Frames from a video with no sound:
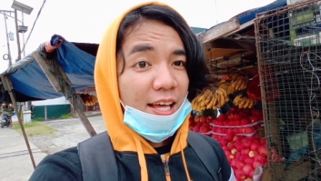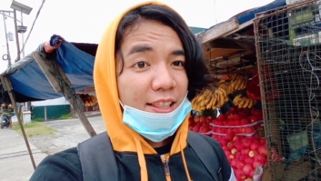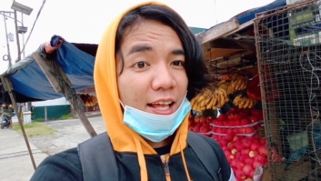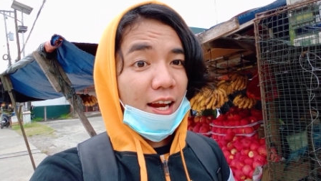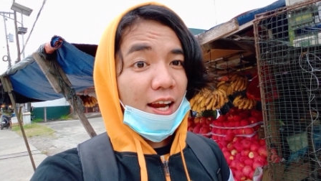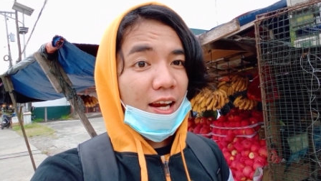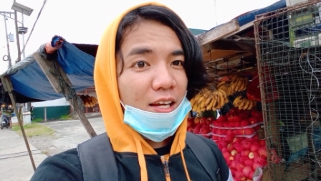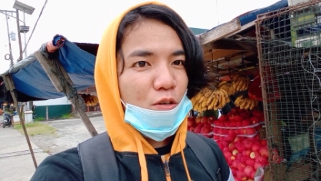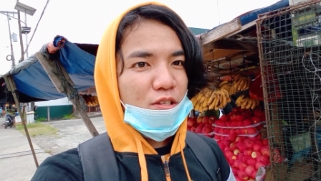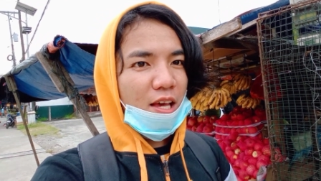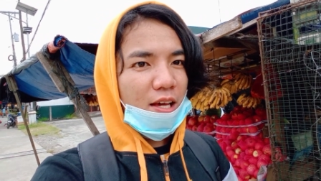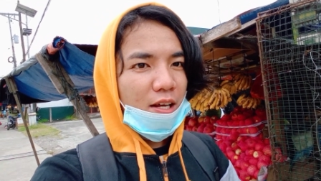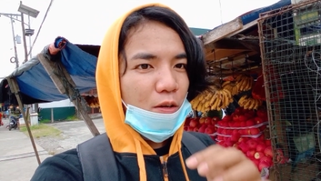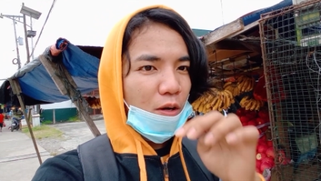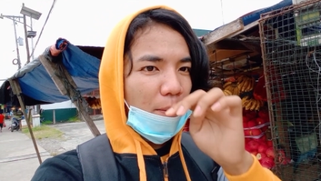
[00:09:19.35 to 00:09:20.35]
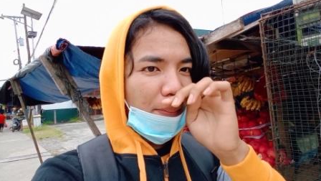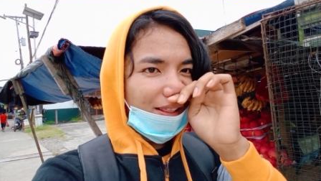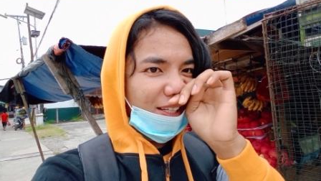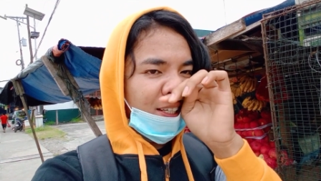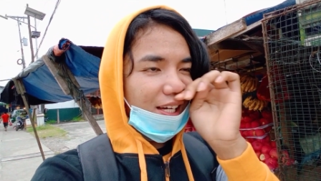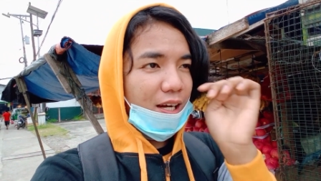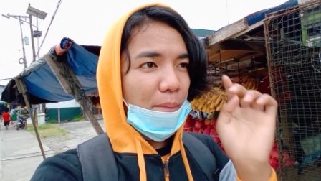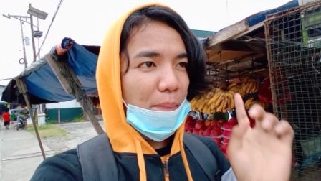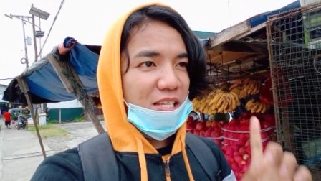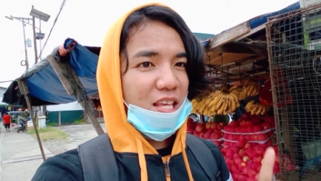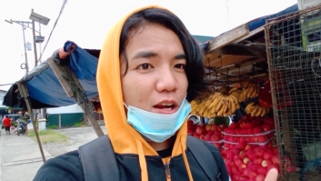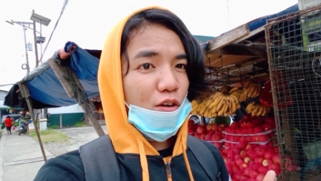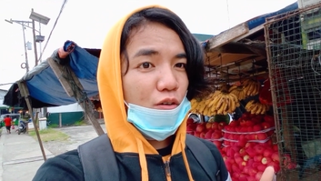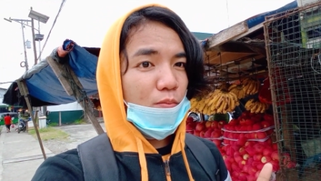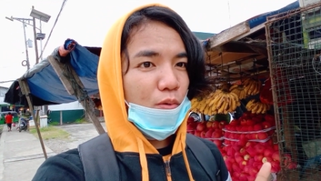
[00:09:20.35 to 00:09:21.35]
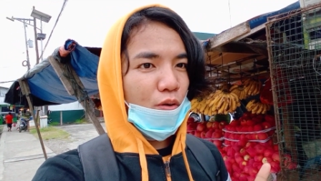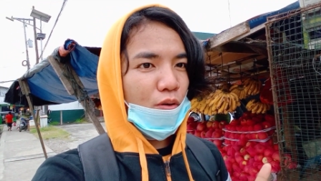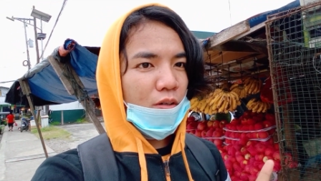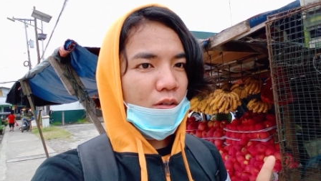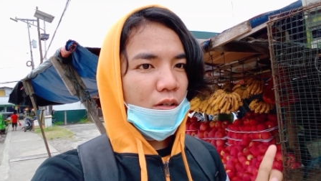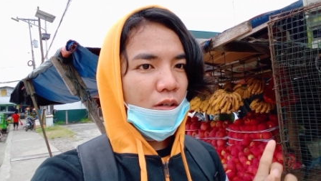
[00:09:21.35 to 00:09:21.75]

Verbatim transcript: Dalalan ko sana yung kapatid niya ng pasalubong.